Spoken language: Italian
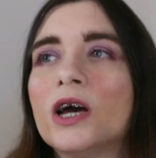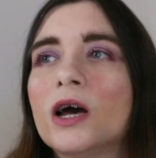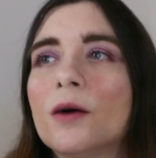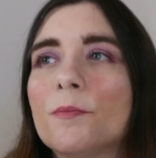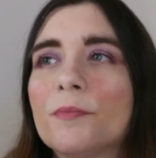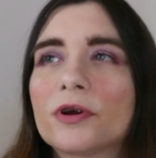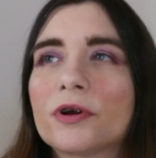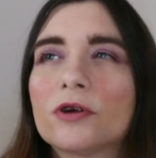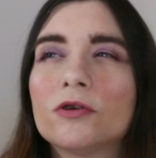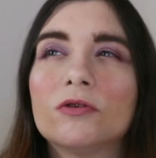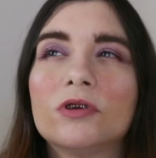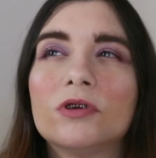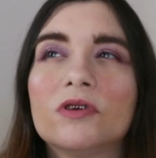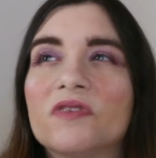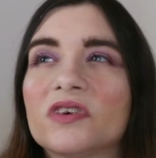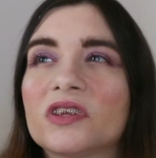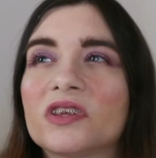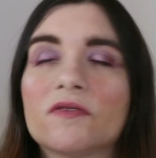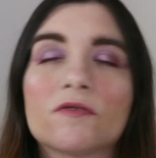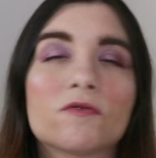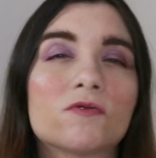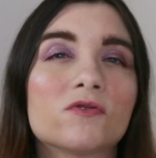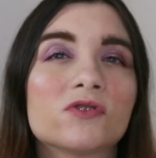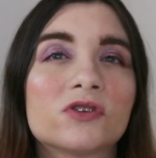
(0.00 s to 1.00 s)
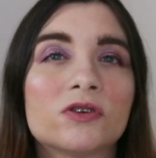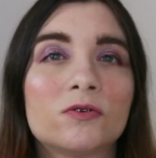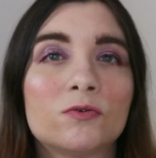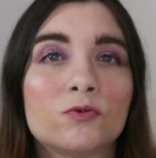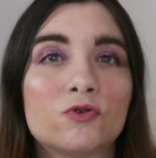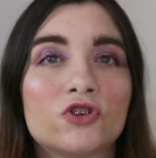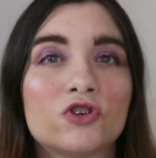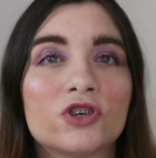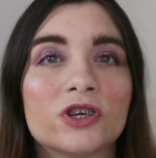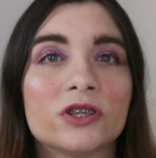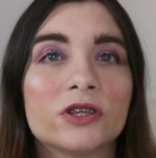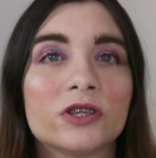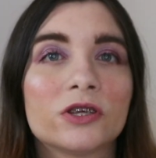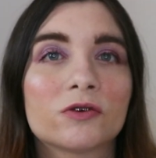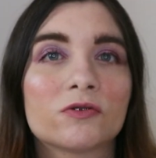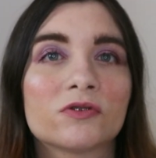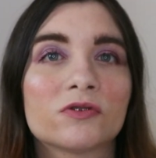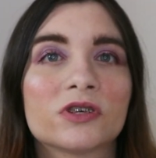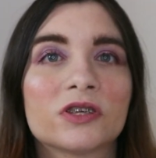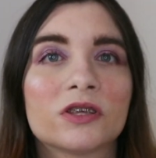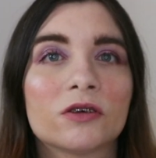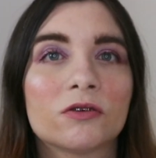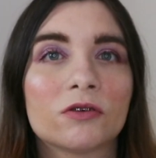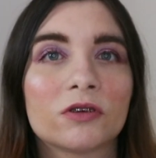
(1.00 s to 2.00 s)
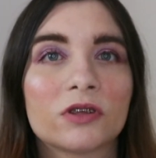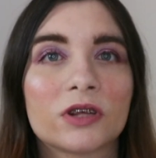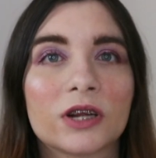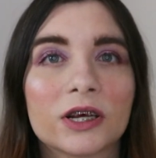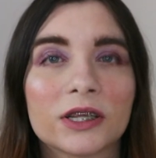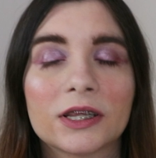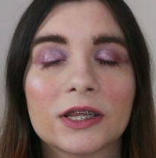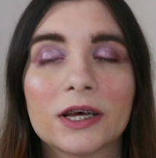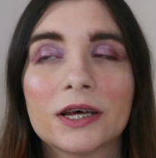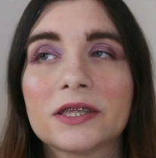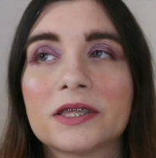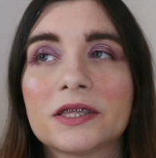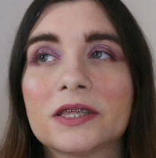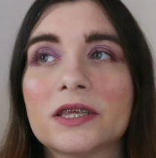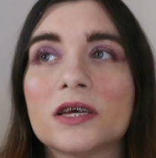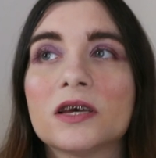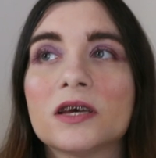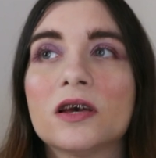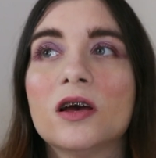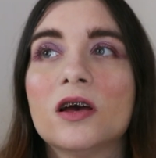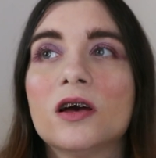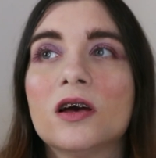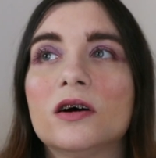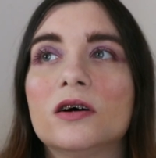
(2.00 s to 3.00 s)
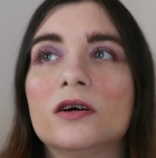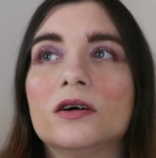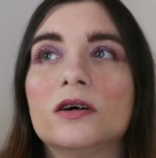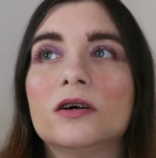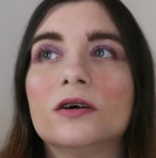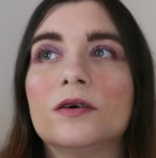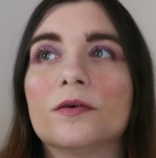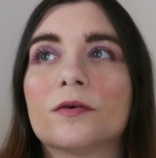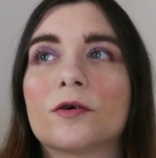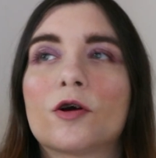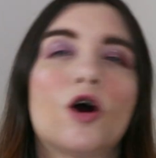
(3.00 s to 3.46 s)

però non li vedevo così lucenti, così tanto idratati eh,